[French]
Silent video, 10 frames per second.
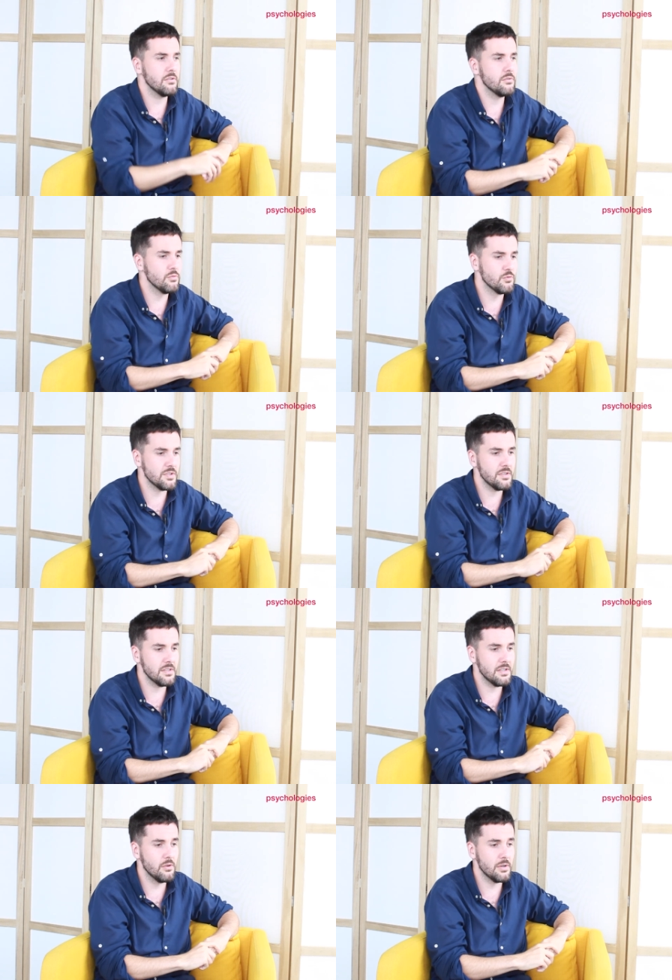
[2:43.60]
de manger
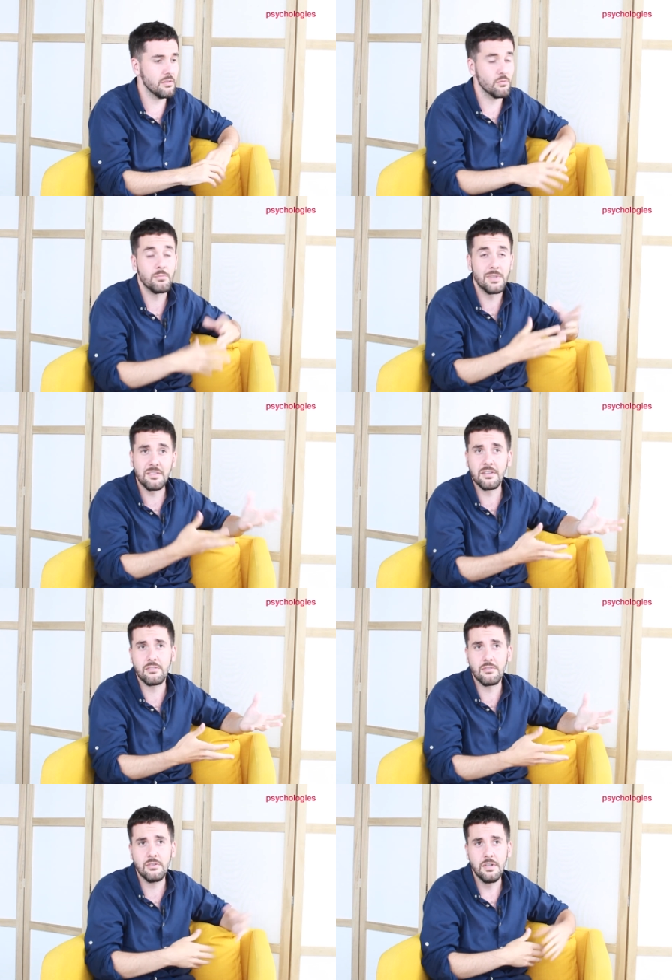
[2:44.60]
ses calories, donc
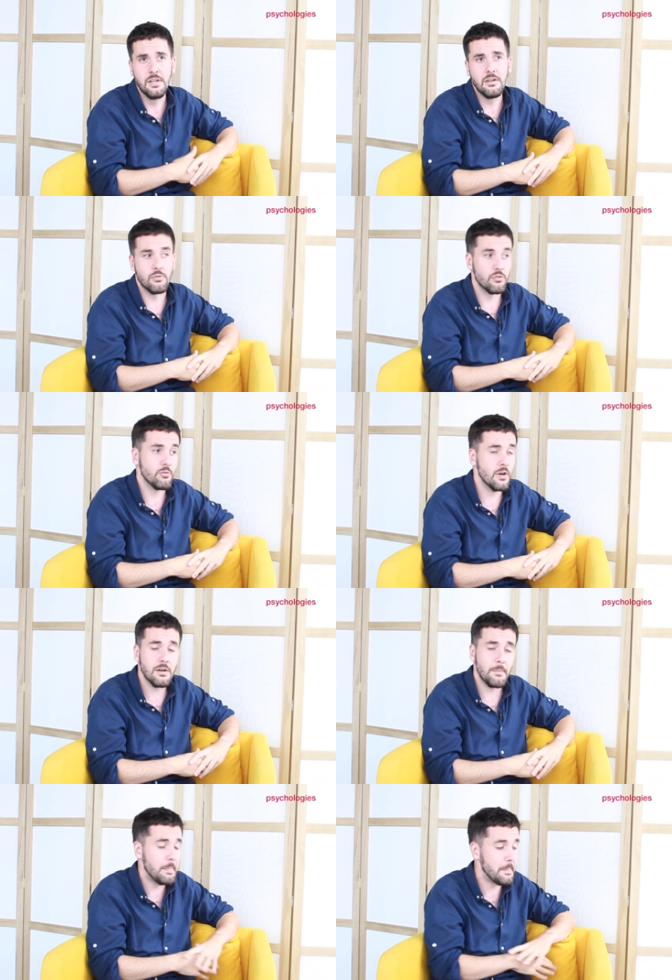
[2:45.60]
1500 le
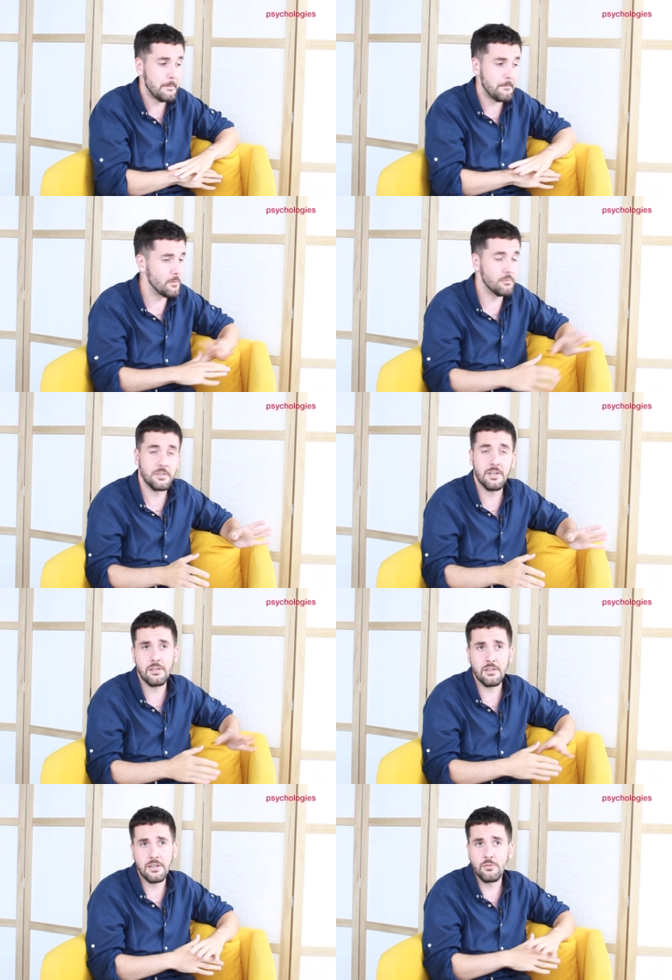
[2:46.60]
soir, au
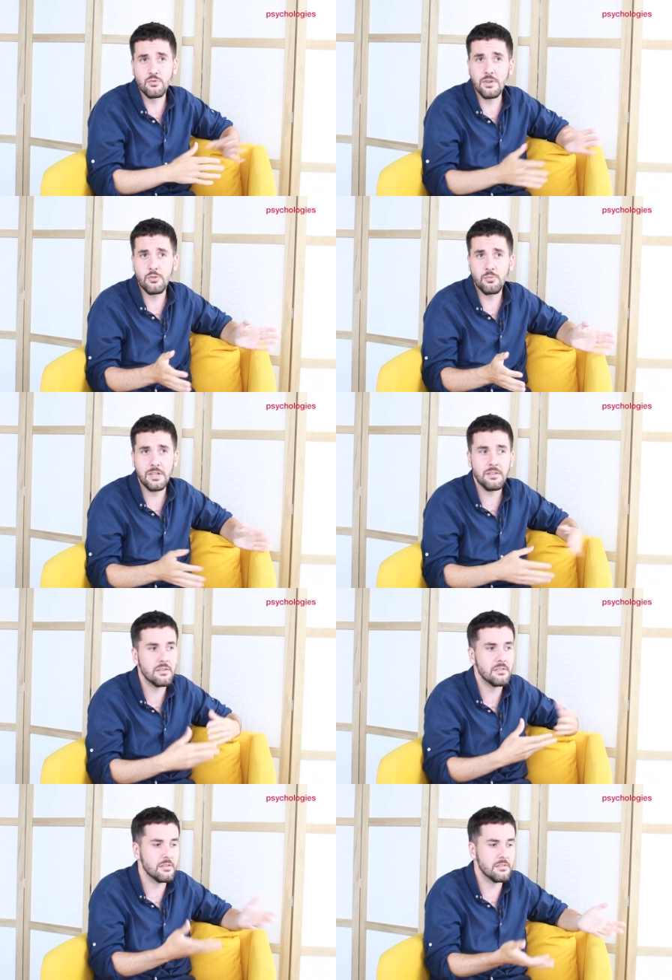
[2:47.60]
final, elle est toujours à 2000.
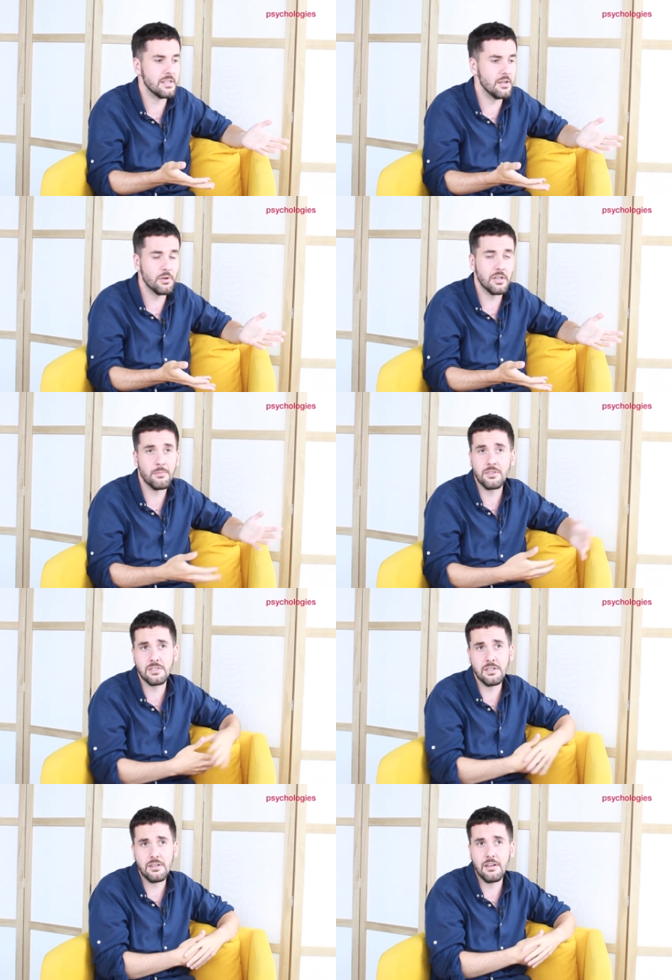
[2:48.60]
Si c'est ses calories de
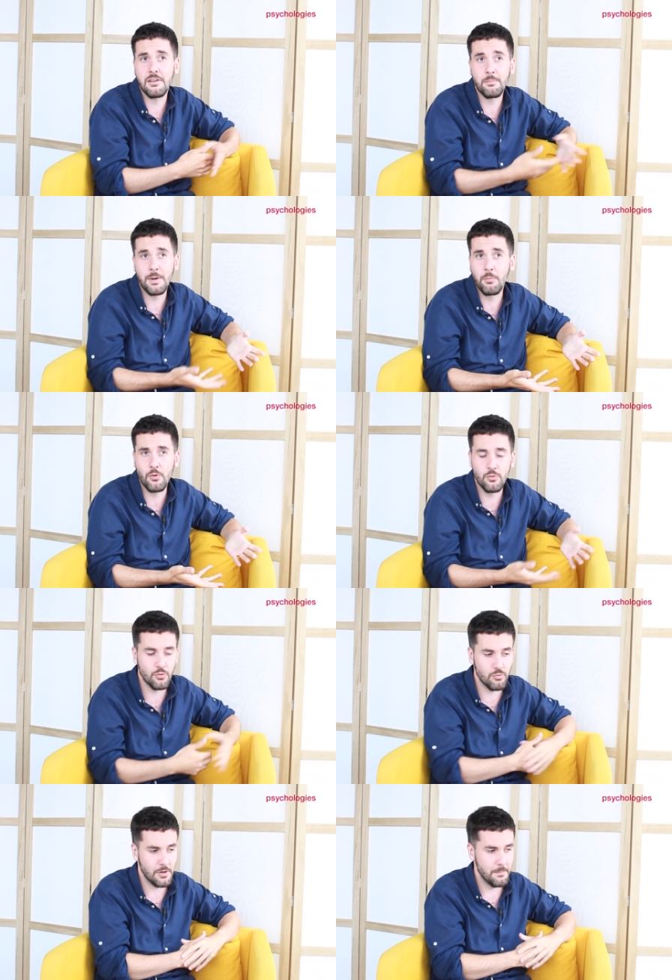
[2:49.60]
maintien, elle va pas prendre
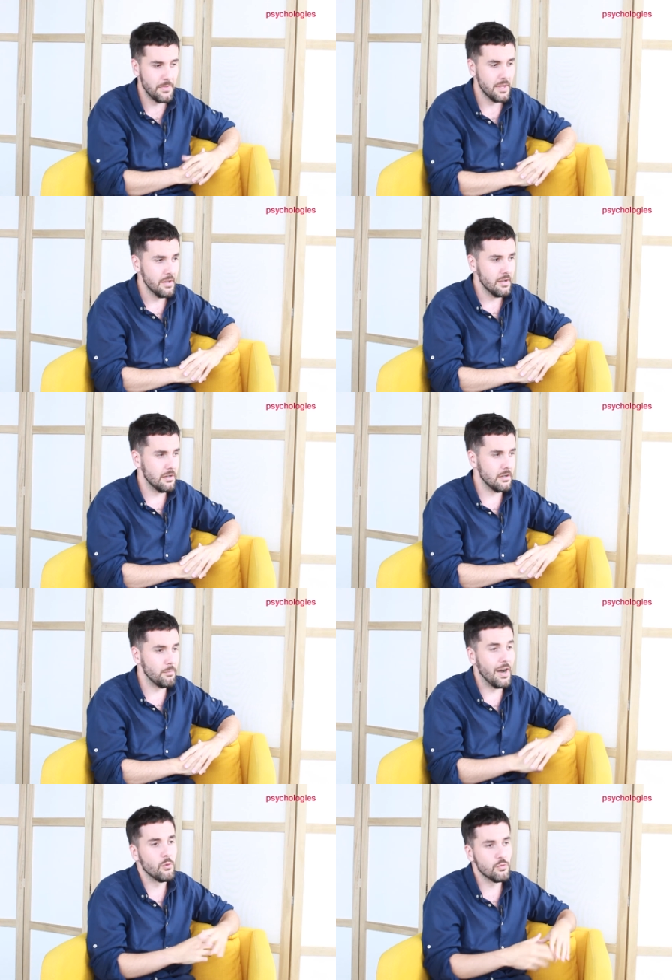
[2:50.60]
de poids. Euh,
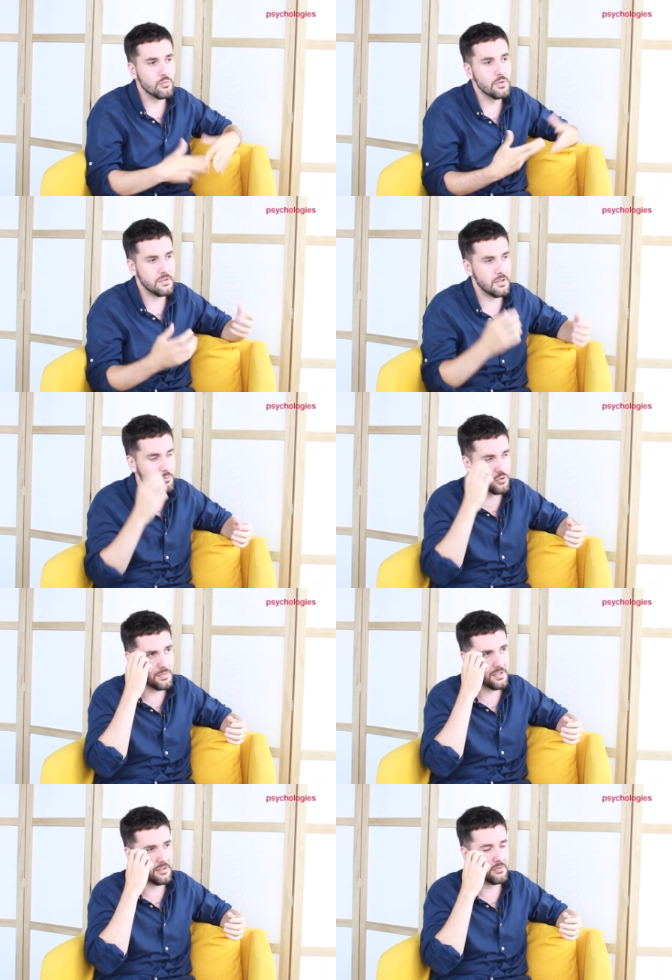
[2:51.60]
par contre, oui, si elle mange
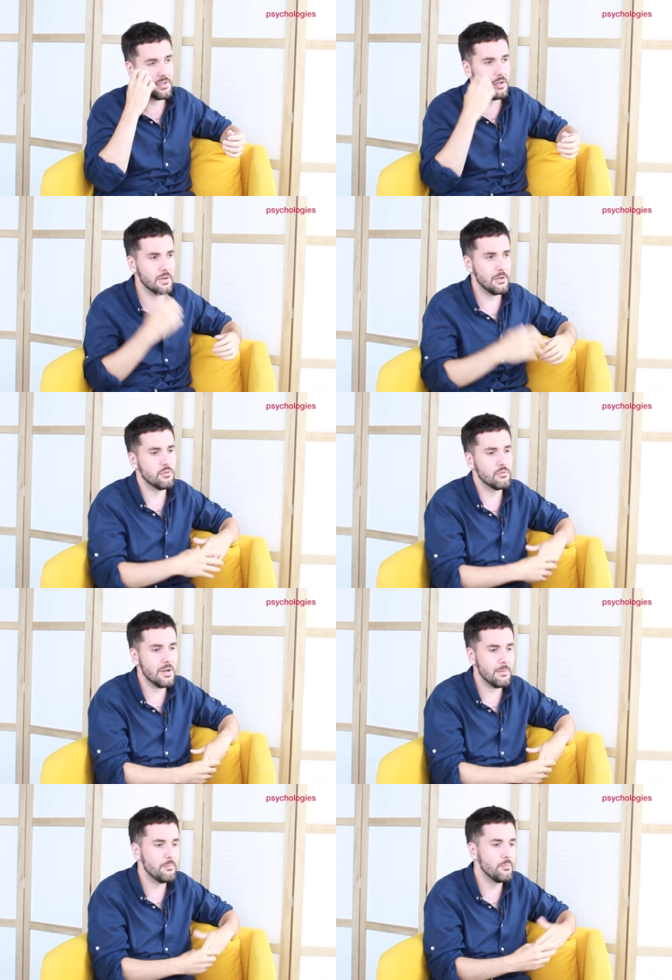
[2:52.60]
1500 calories le
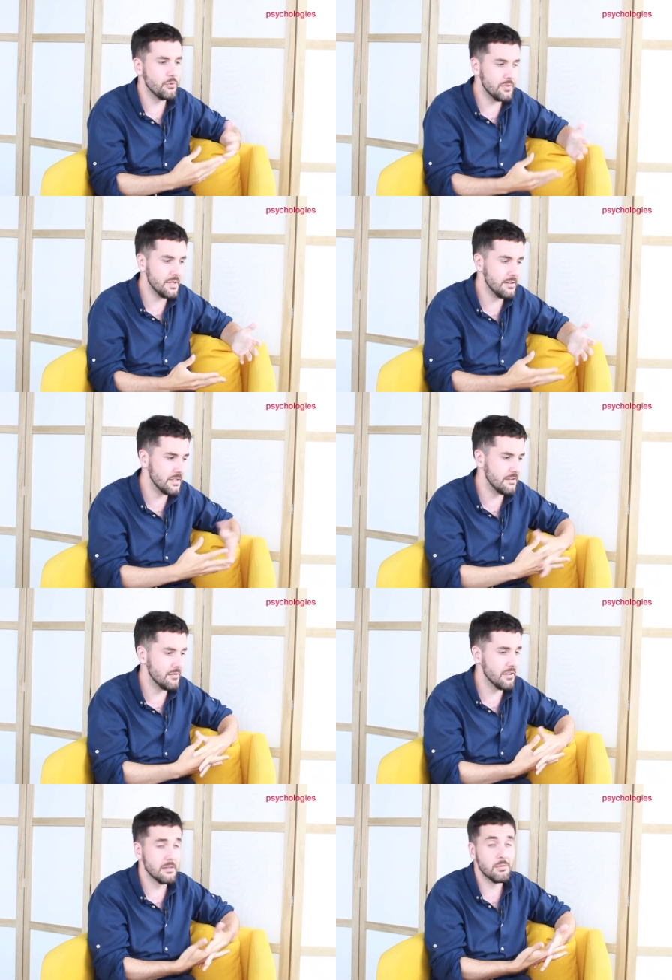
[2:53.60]
soir, peut-être qu'elle
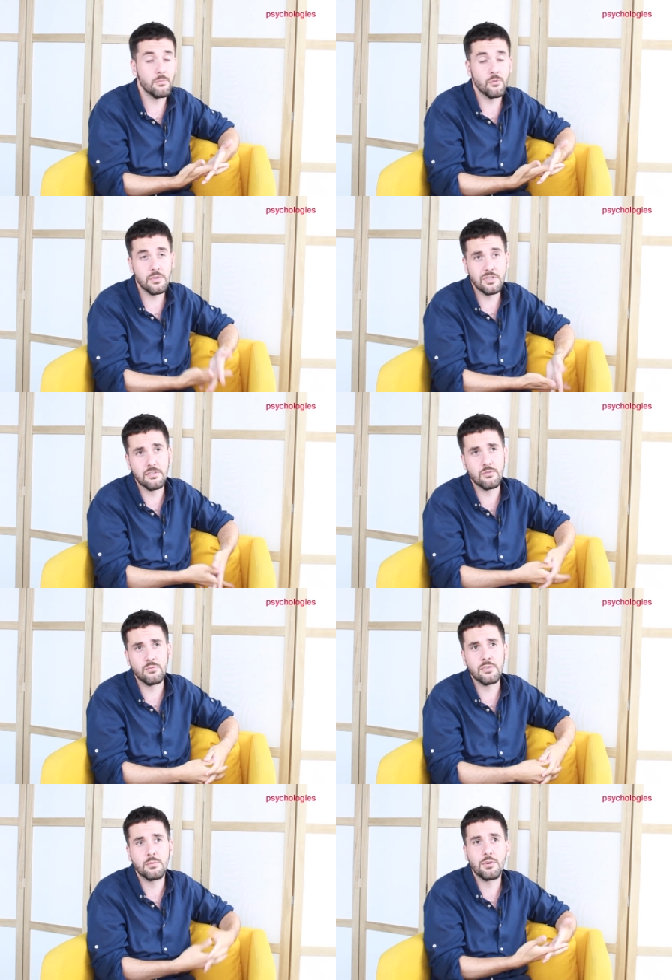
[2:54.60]
va avoir des problèmes de
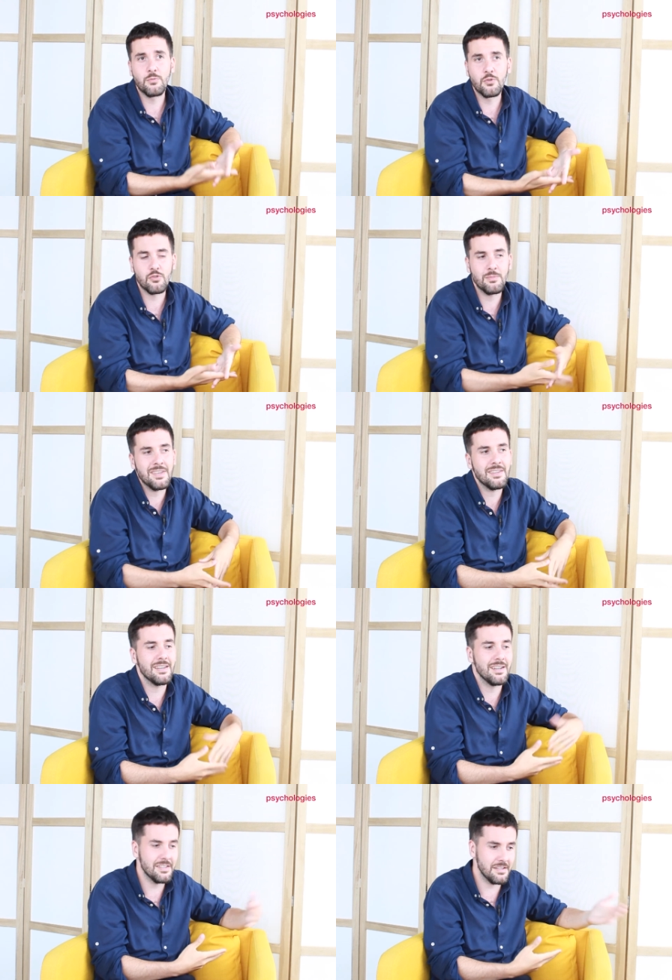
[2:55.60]
digestion, des problèmes de sommeil,
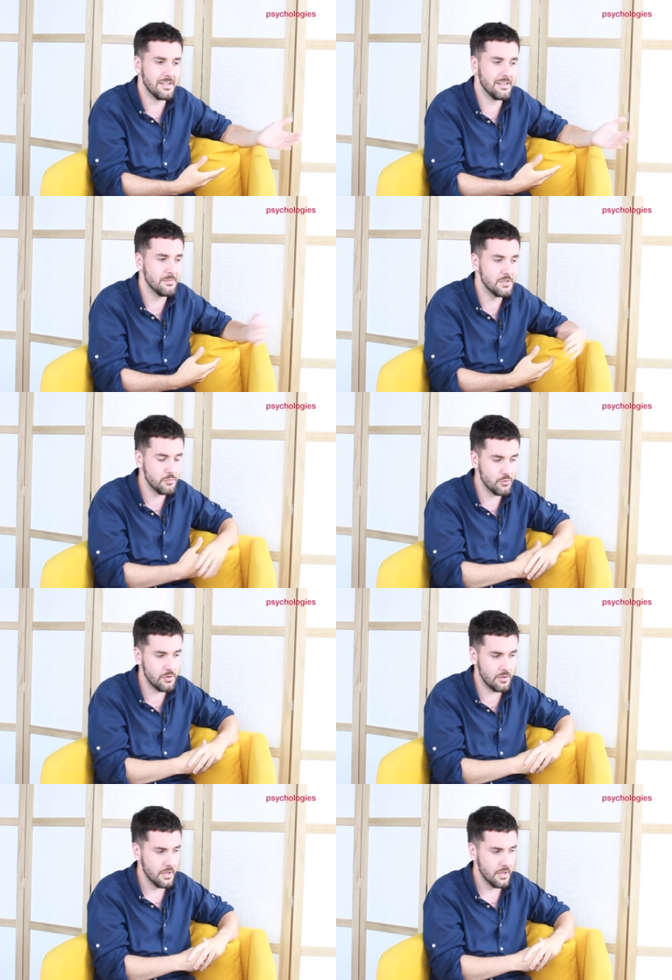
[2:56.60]
et là, ça va être un petit peu euh,